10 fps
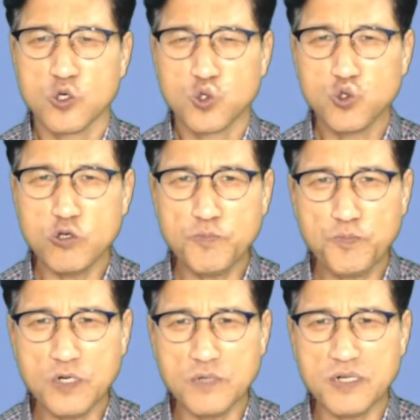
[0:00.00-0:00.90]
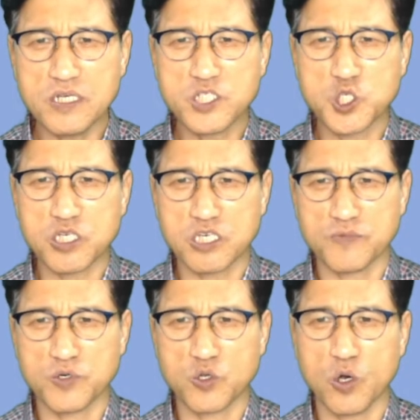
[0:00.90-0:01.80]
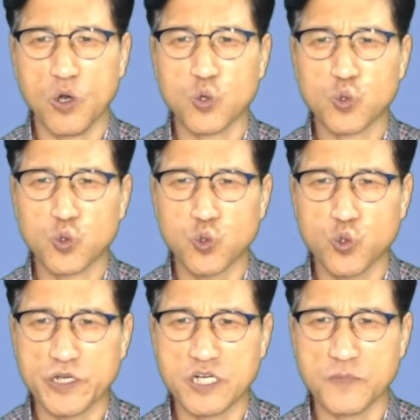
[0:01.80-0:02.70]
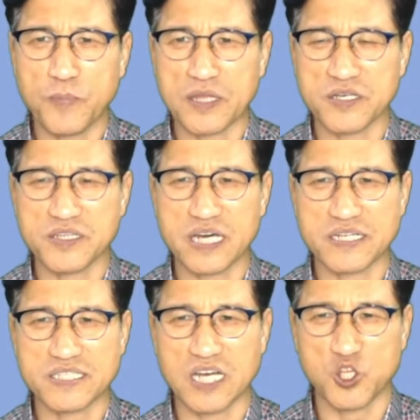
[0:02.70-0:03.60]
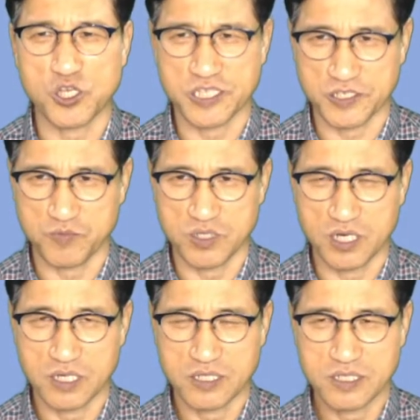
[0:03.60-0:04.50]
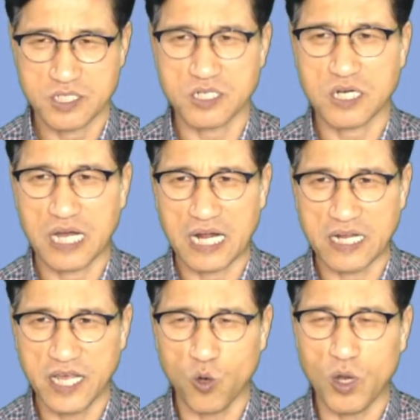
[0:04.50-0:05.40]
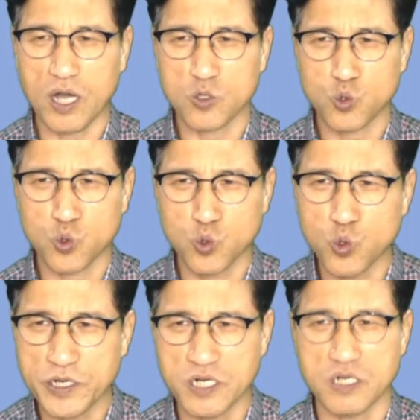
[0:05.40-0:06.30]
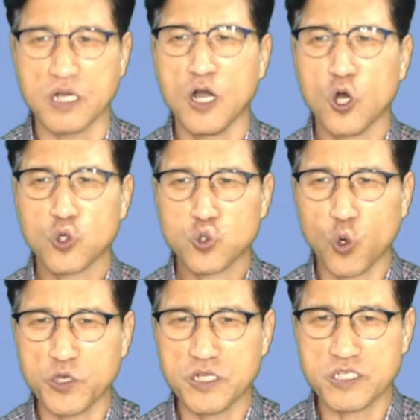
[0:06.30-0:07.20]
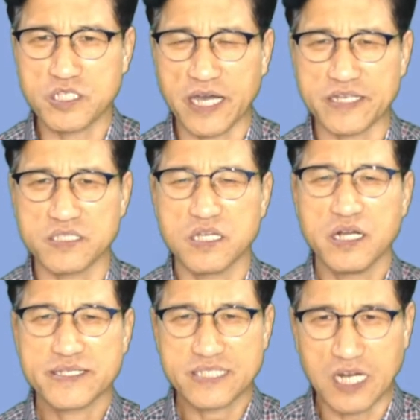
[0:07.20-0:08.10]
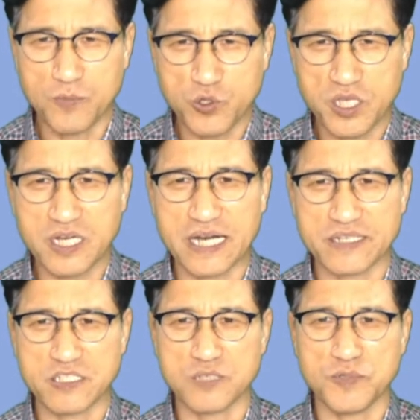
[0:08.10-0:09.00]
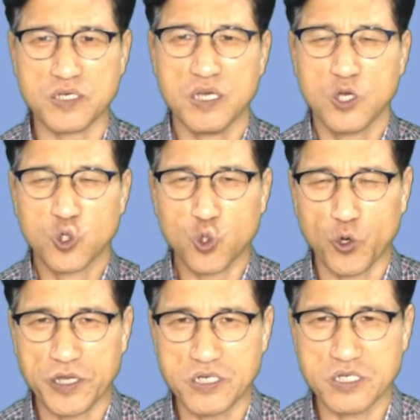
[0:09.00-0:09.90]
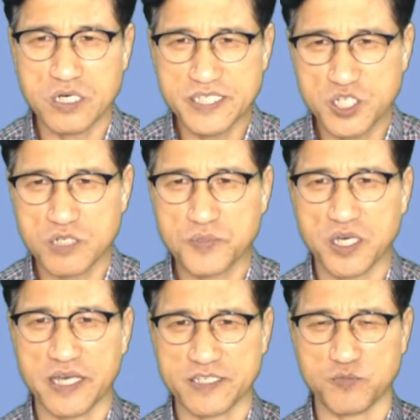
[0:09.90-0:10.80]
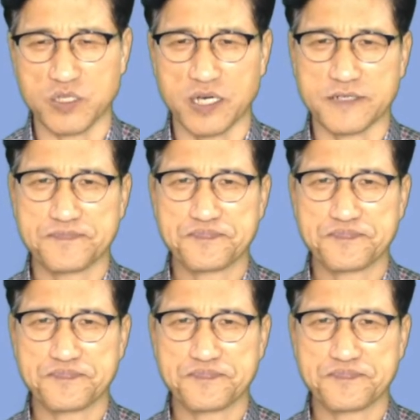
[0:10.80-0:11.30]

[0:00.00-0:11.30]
율법을 지킴으로 구원을 받는다는 자도 있었습니다. 즉 할례와 구원을 동일시하는 잘못된 가르침이 교회를 어지럽게 했습니다.